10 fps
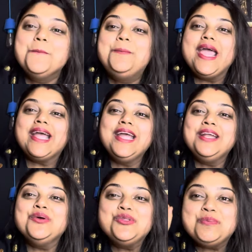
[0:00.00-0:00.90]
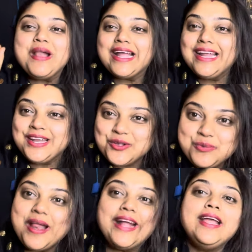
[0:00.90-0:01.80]
ব্রেকিং নিউজ ব্রেকিং নিউজ
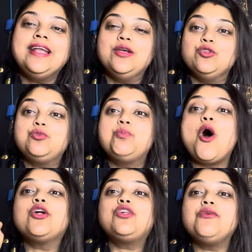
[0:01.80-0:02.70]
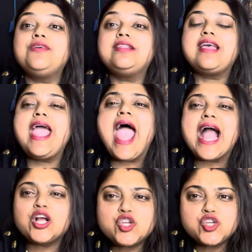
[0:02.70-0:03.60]
ব্রেকিং নিউজ বক্স অফিসে
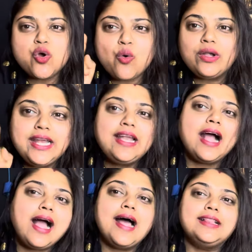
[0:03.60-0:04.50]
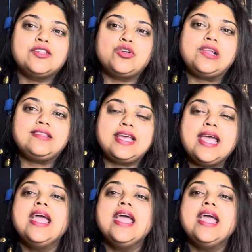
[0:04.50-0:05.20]
একশো কোটি টাকা আনতে চলেছে